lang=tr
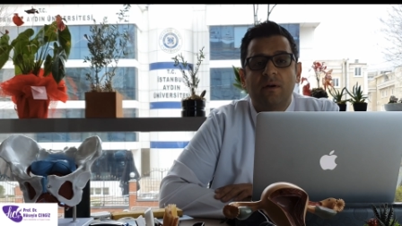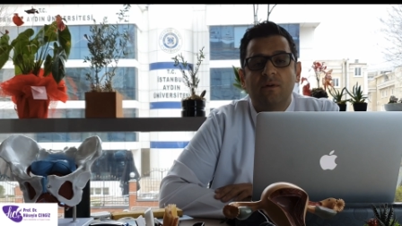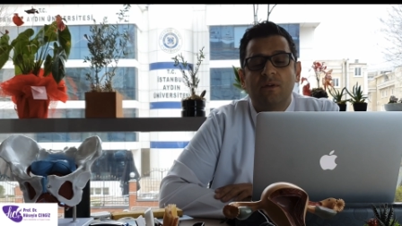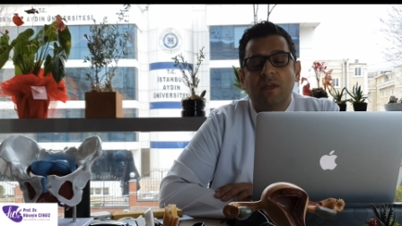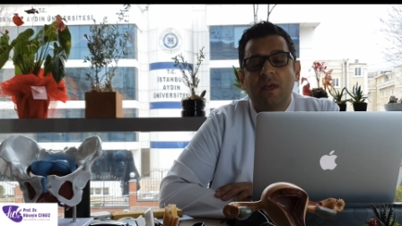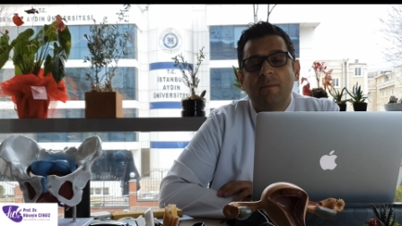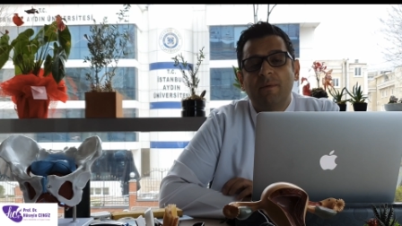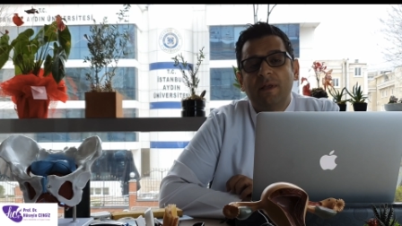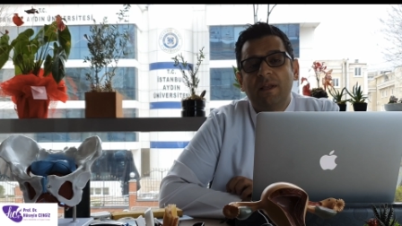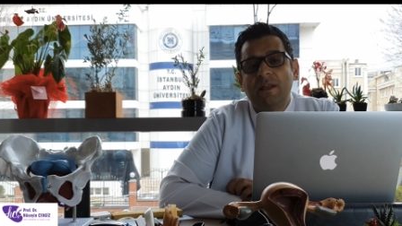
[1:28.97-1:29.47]

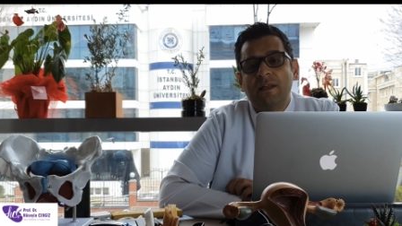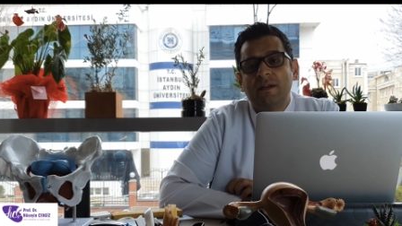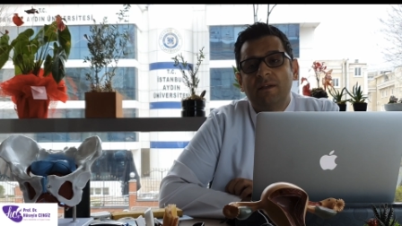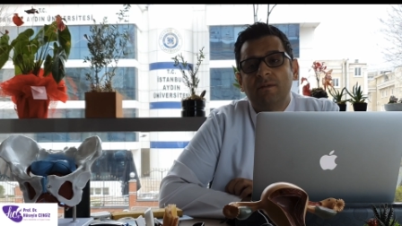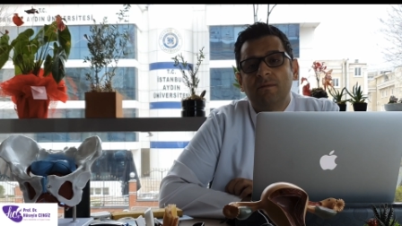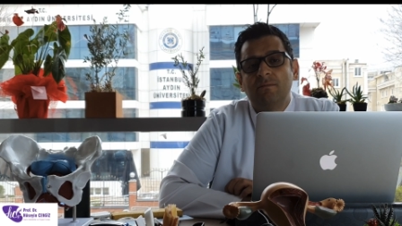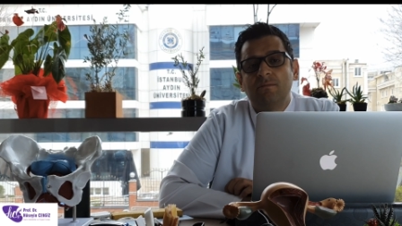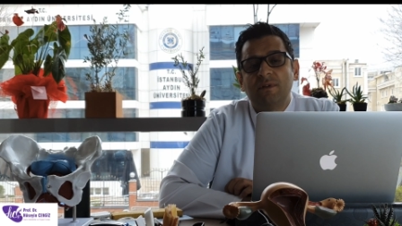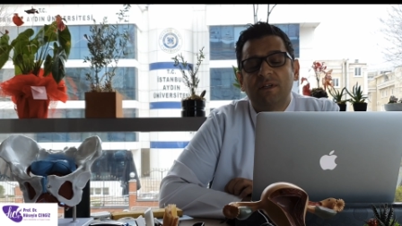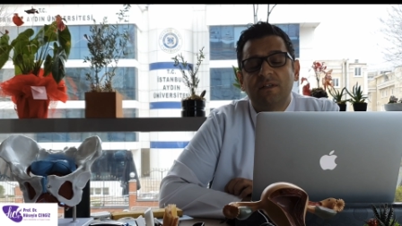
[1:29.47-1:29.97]

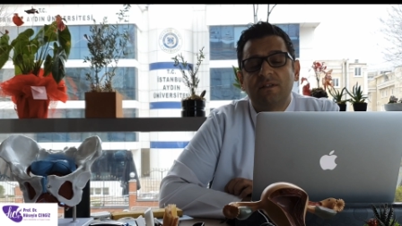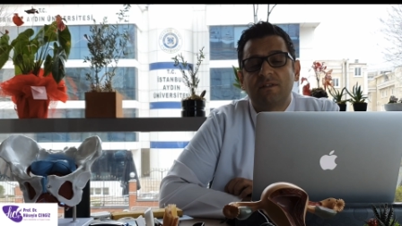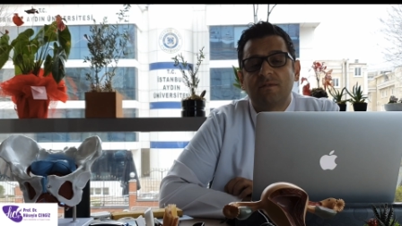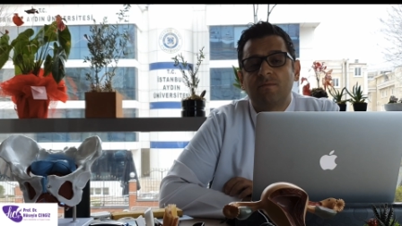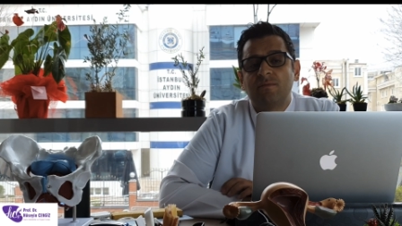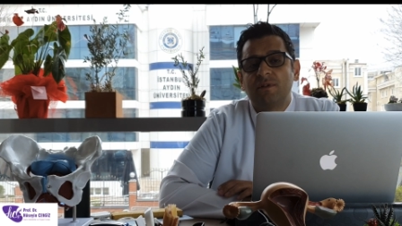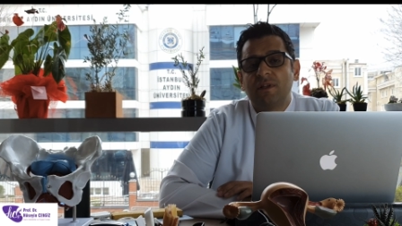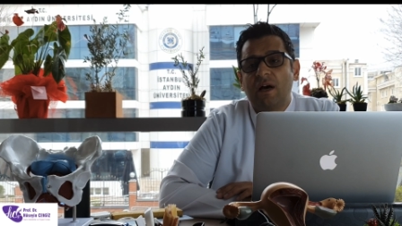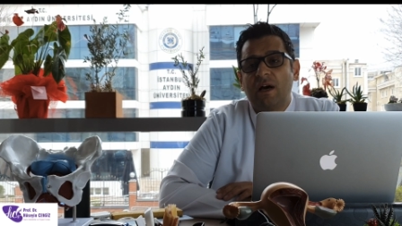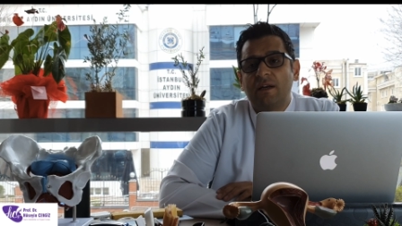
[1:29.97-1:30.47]
gebelerin bir
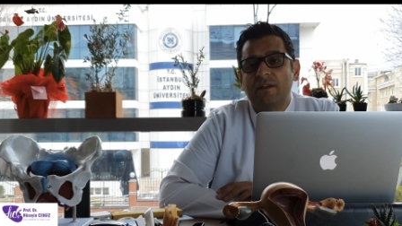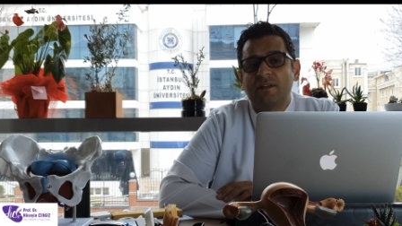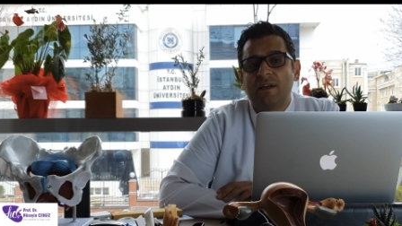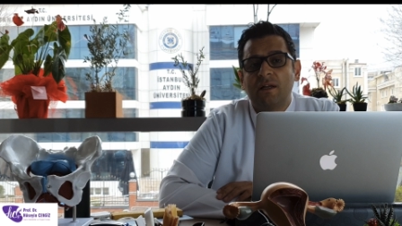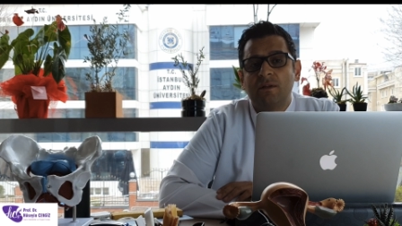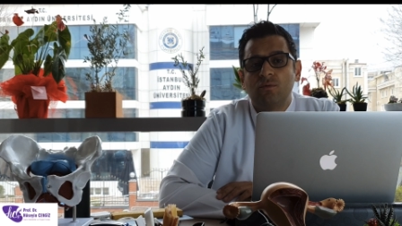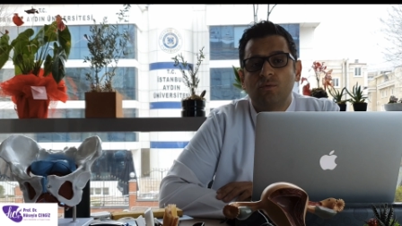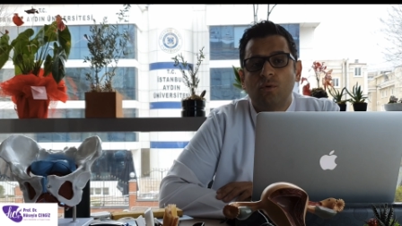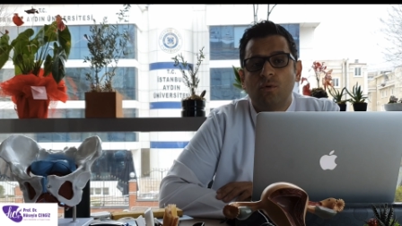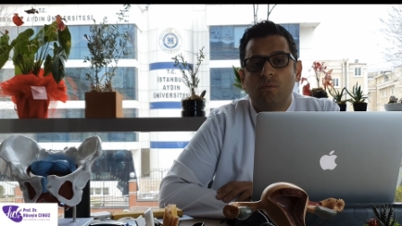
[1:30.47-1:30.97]
kısmında
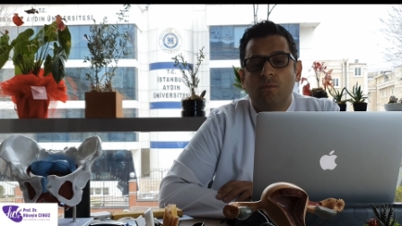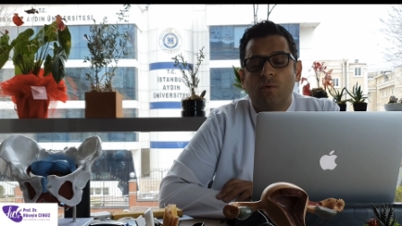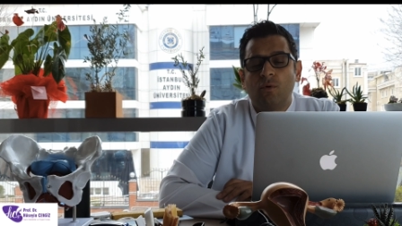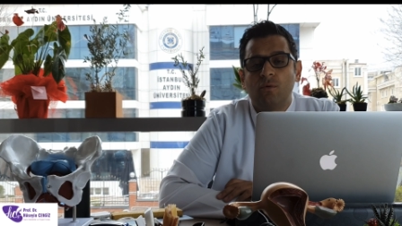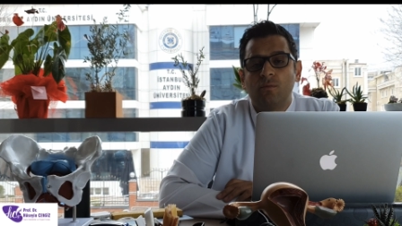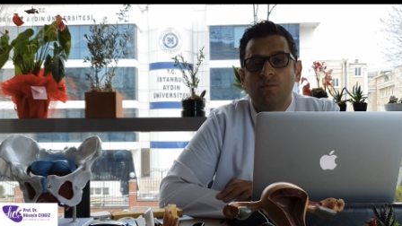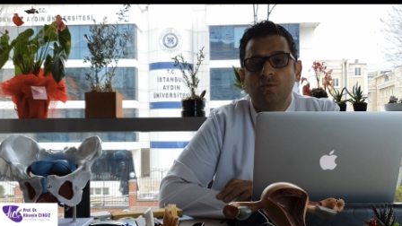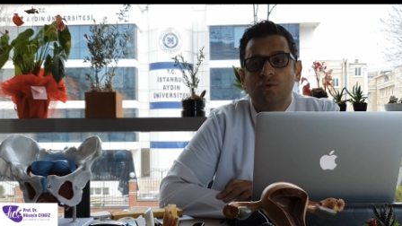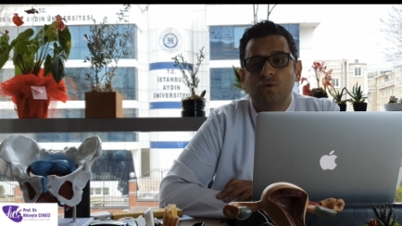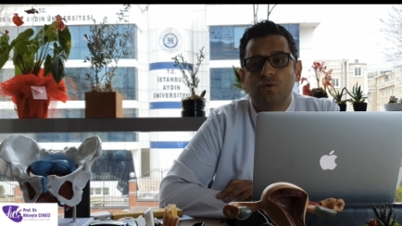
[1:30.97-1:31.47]
erken doğum
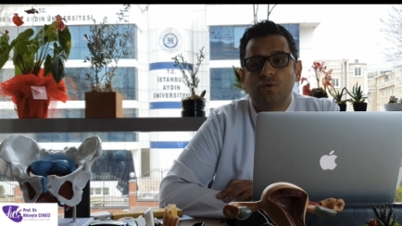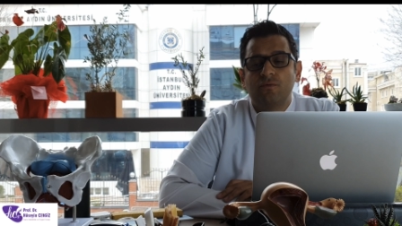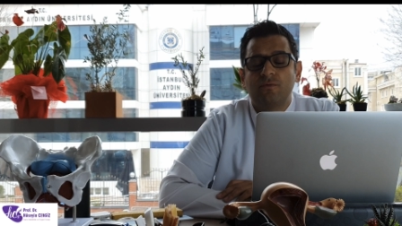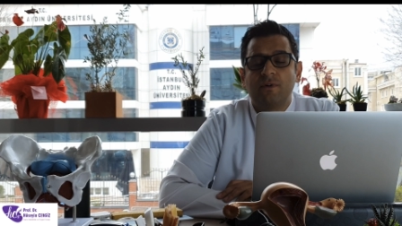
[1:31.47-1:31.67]
olmuş.